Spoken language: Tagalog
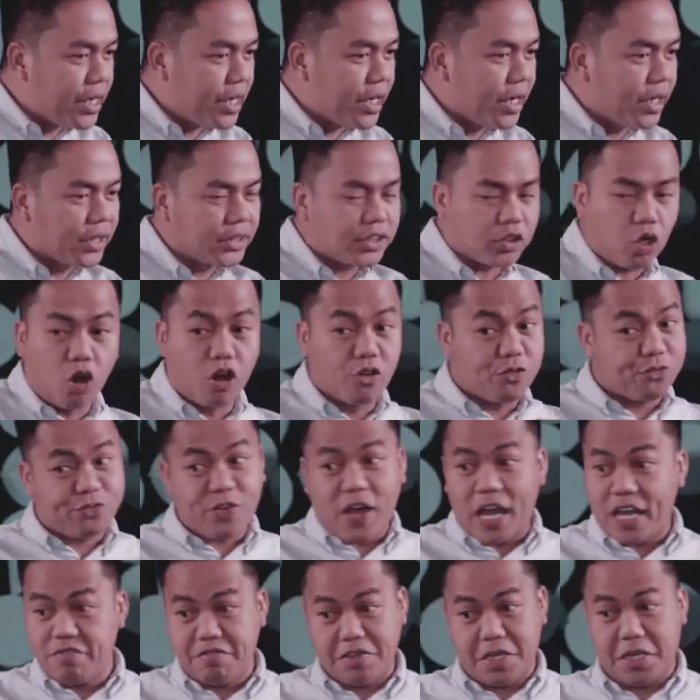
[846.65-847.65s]
years or
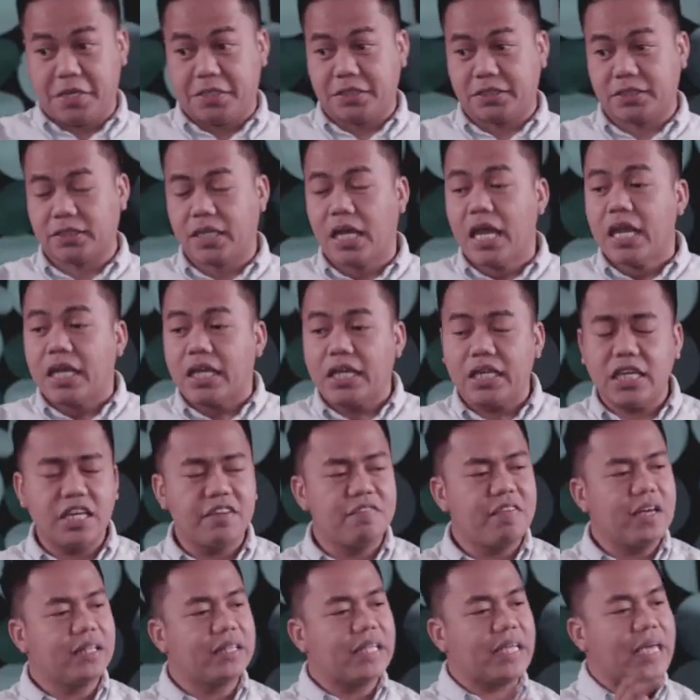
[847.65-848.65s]
5 years,
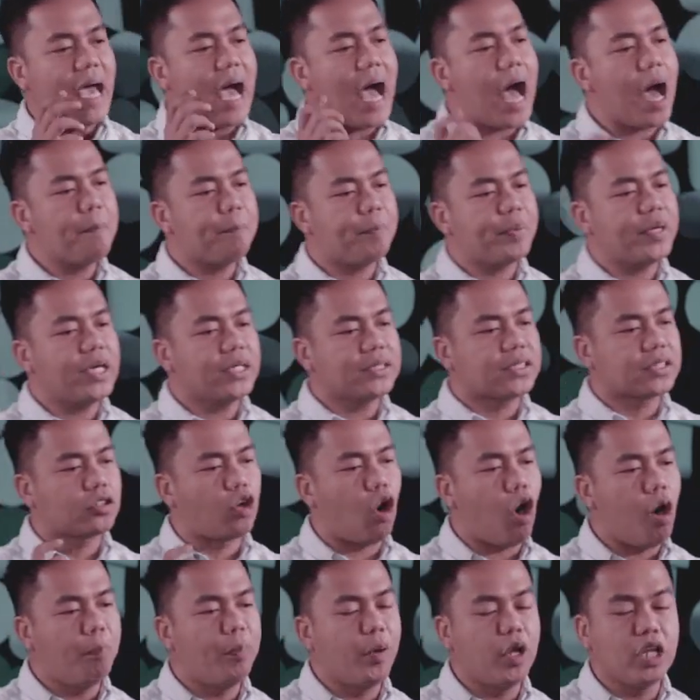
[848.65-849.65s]
even the happiest
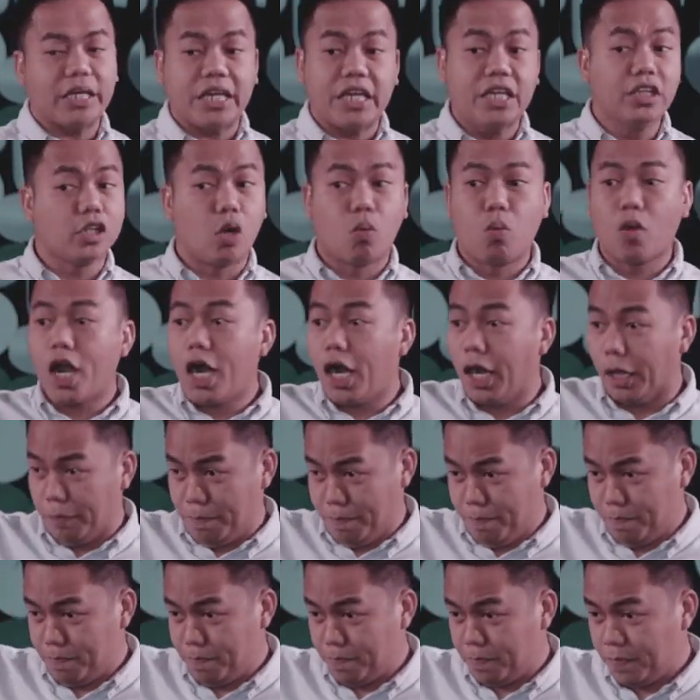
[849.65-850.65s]
couple in the world
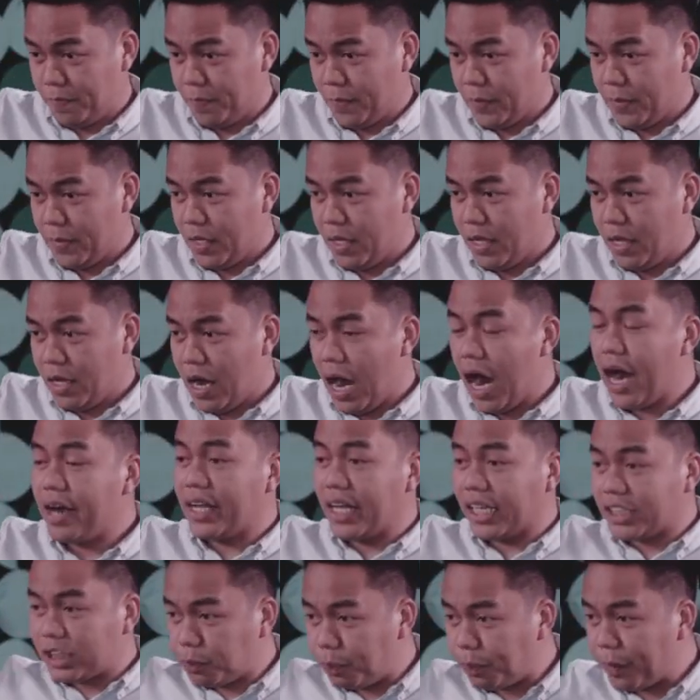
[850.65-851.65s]
are
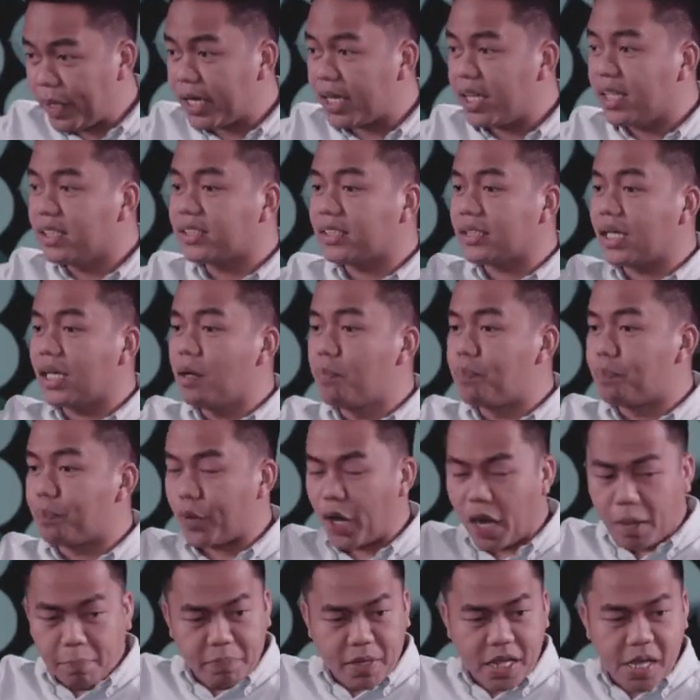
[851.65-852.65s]
experiencing
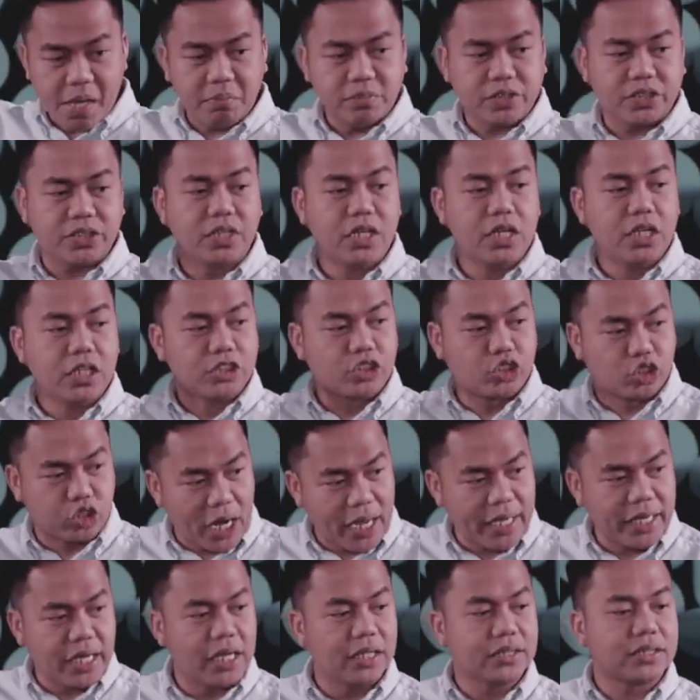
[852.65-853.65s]
problems,
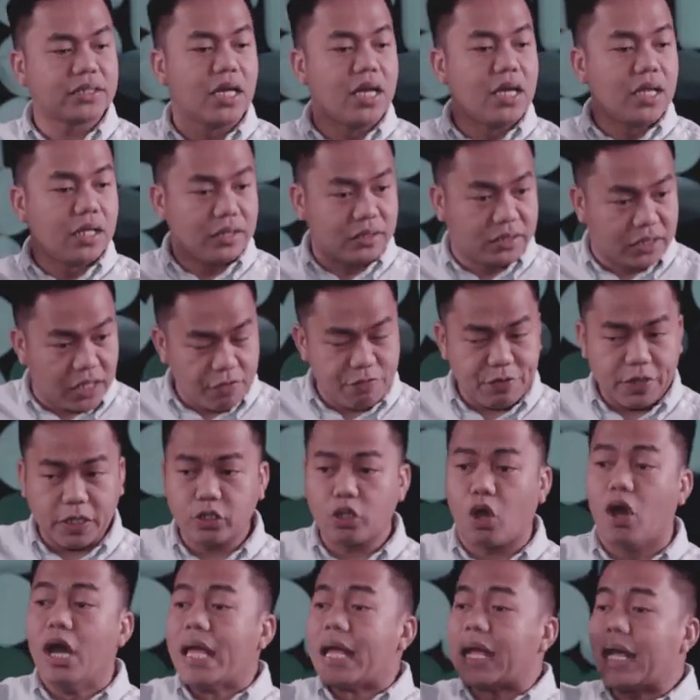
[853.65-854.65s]
trials,
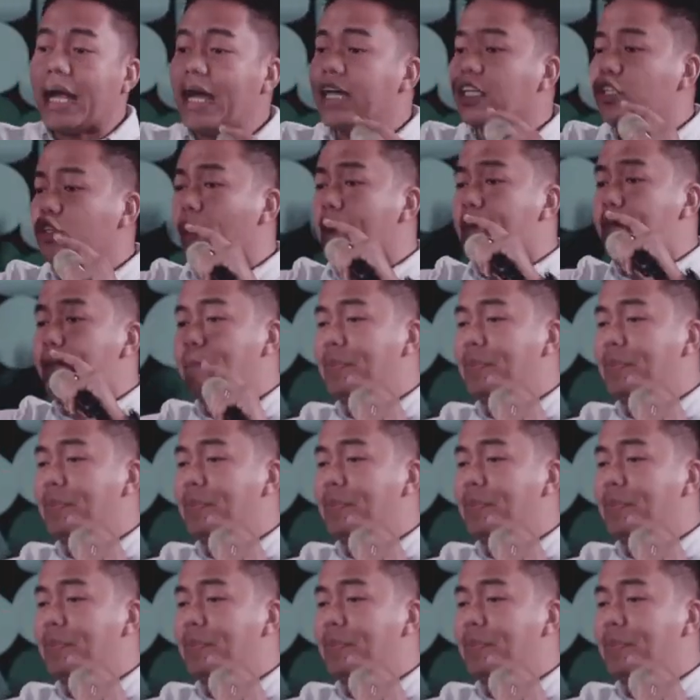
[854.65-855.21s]
difficulties. Kahit yung